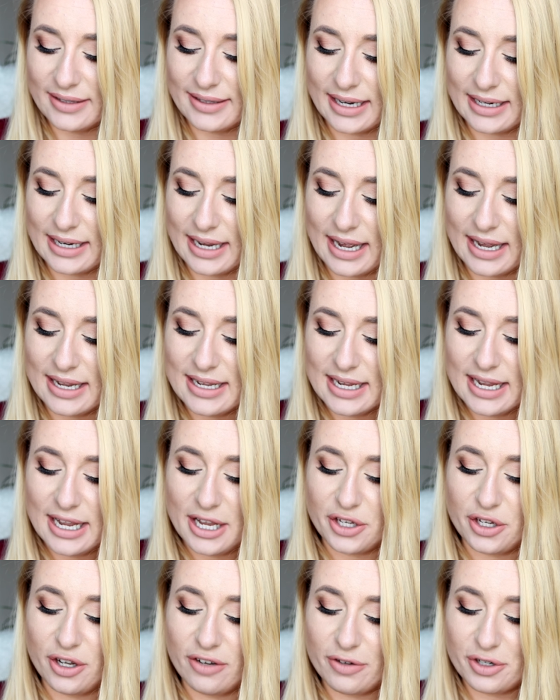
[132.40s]
taka
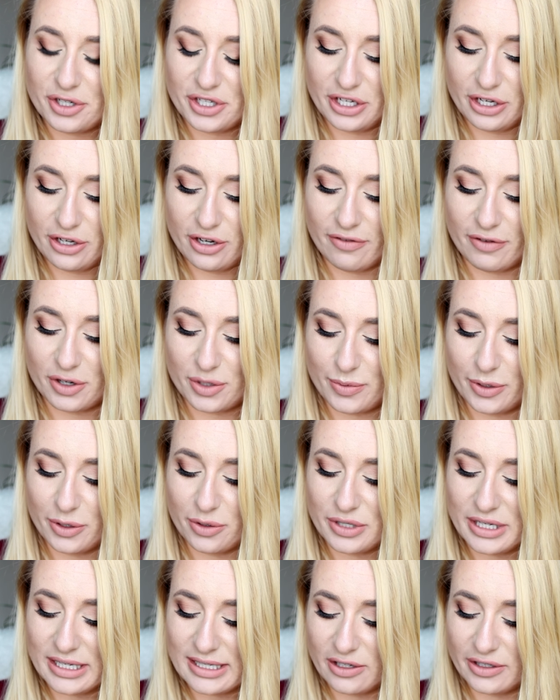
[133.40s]
nowość, nie nowość, bo
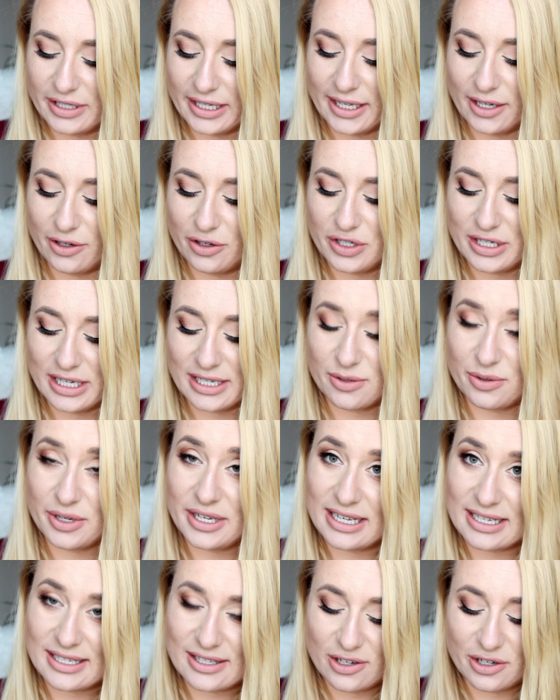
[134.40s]
już jest od jakiegoś czasu
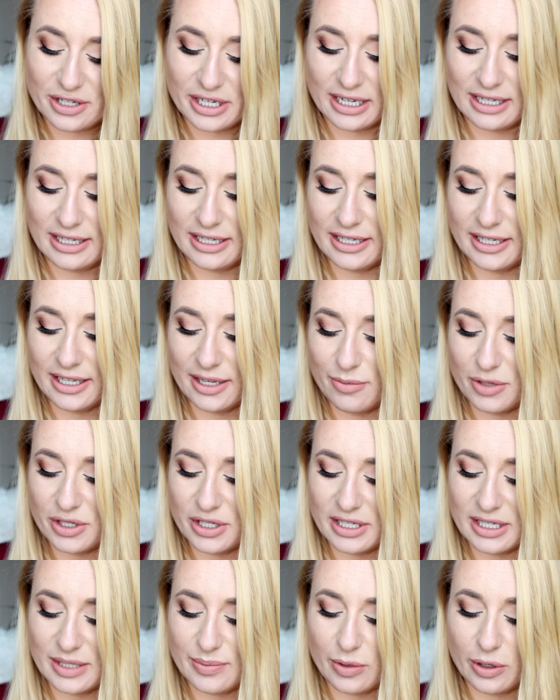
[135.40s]
i na stronie klinik i
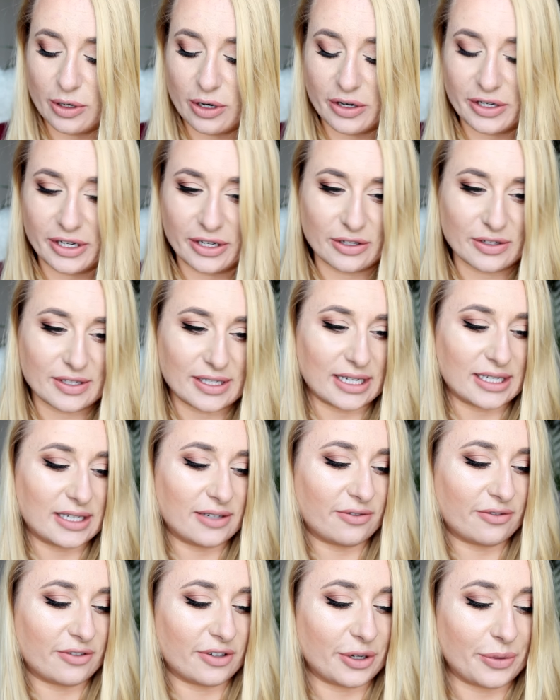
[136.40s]
możecie spokojnie
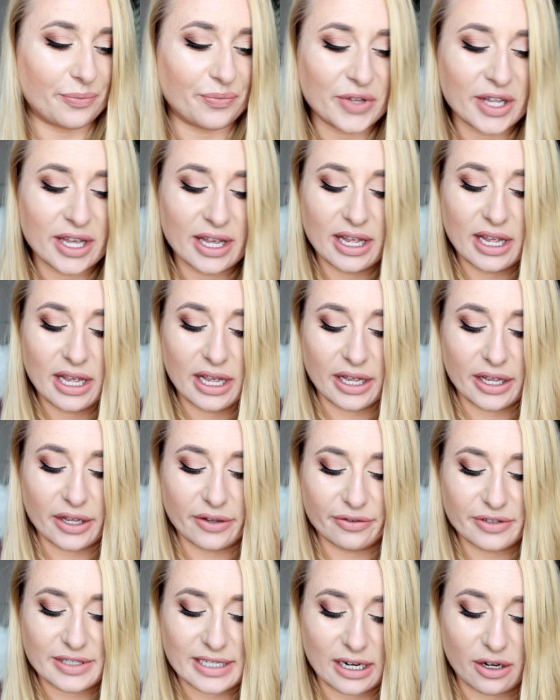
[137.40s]
dostać w,
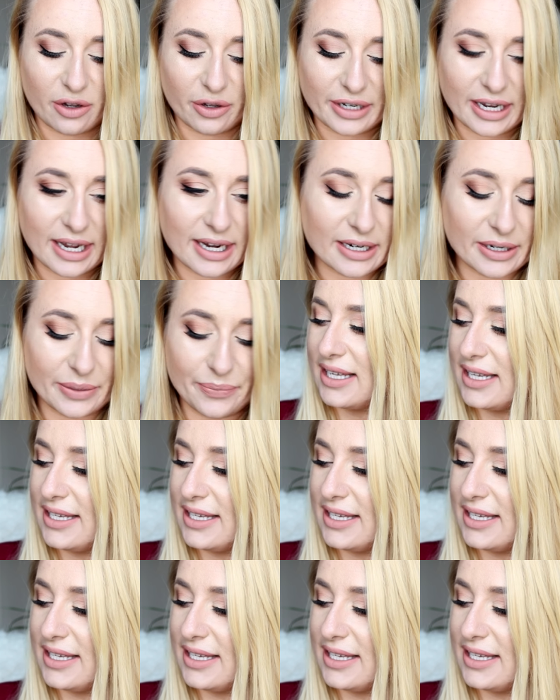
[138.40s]
e, w salonach.